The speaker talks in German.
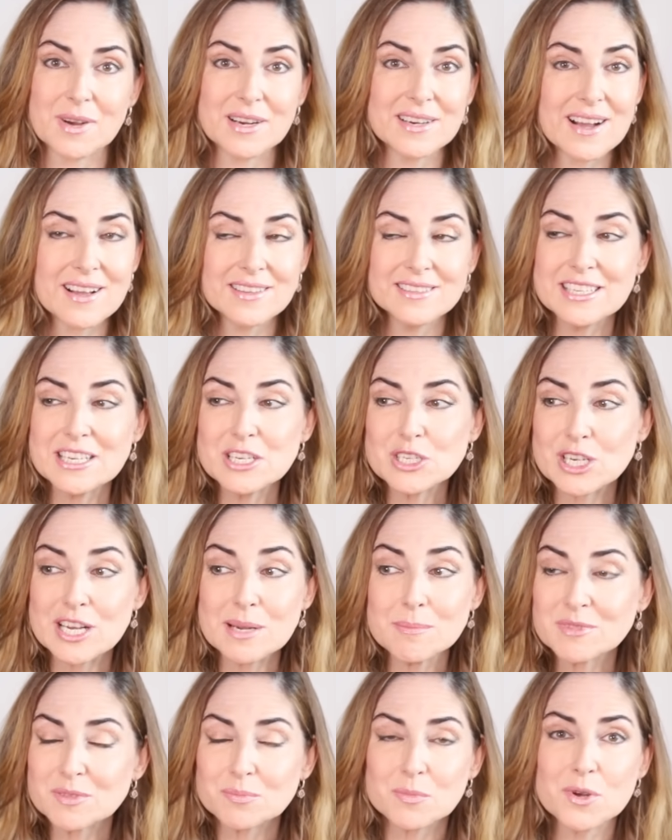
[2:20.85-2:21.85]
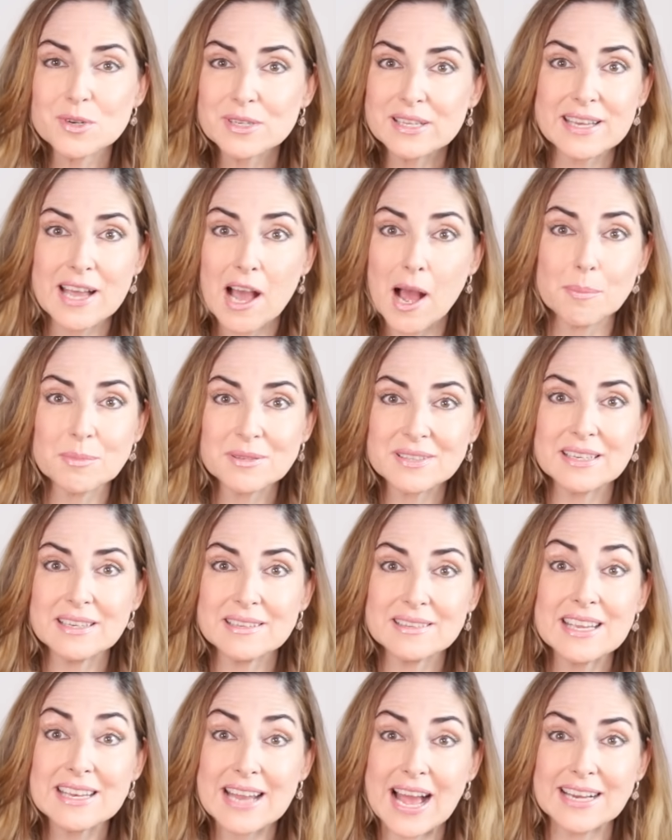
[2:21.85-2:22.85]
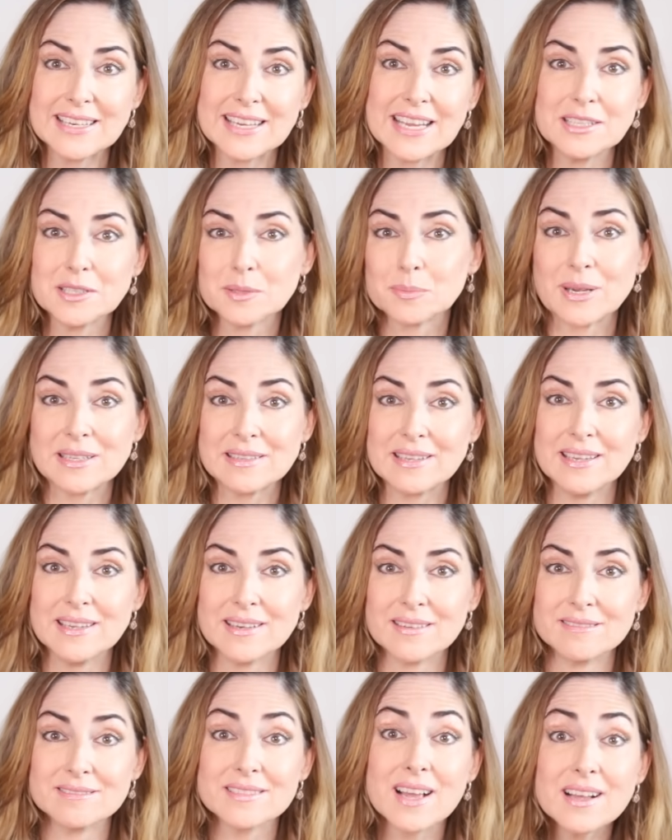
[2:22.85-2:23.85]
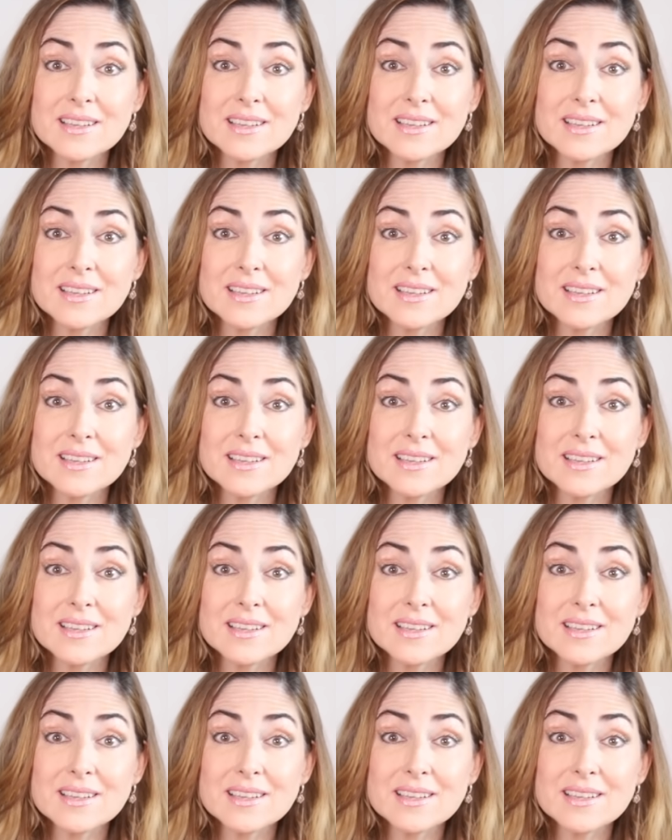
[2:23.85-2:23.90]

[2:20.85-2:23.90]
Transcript: Man kann die schlimmstmögliche Absicht hineininterpretieren,